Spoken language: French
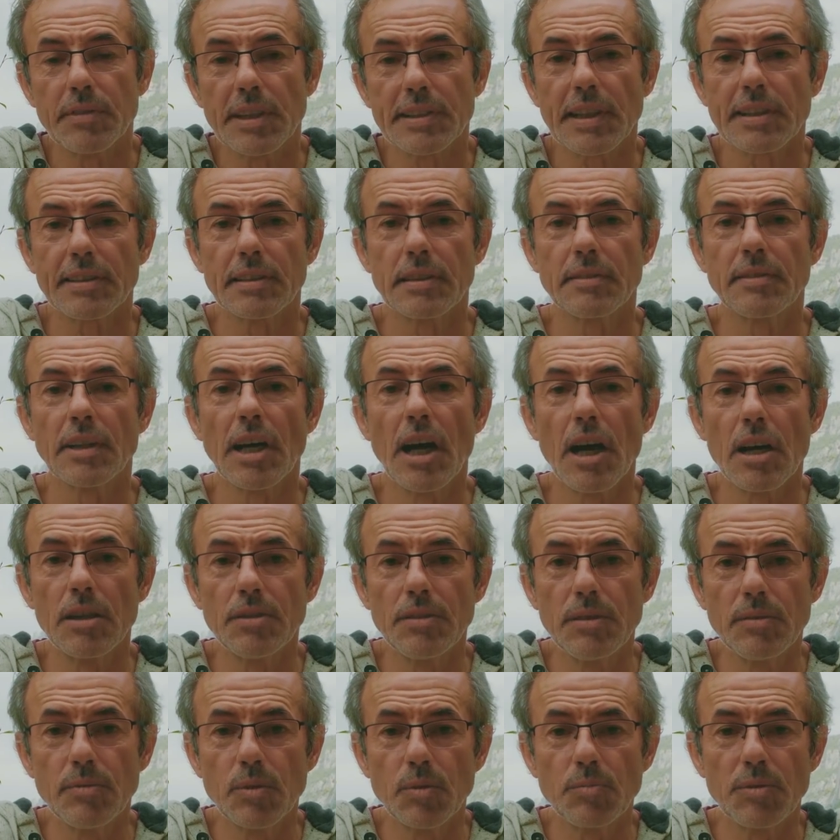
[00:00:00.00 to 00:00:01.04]
il va s'activer à
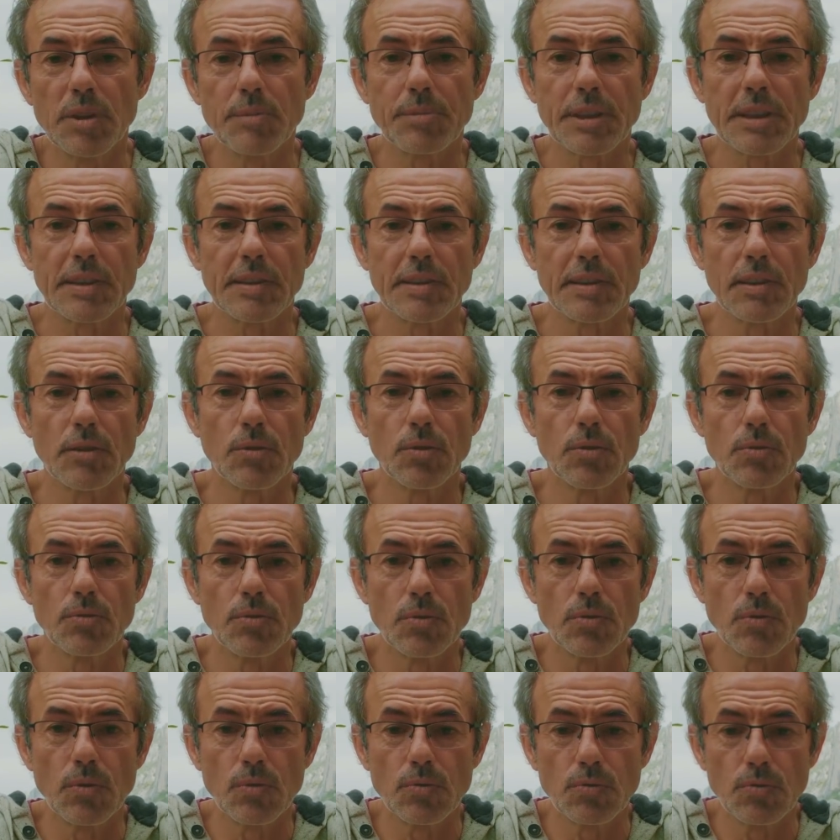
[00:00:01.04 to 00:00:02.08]
un niveau bien précis, au
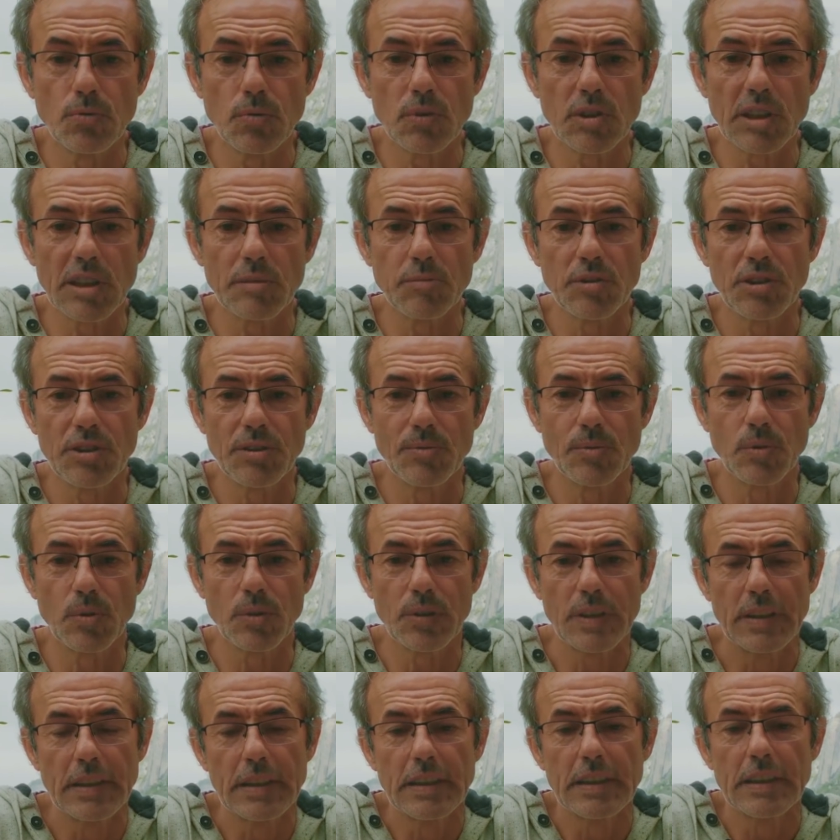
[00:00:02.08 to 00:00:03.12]
douzième niveau.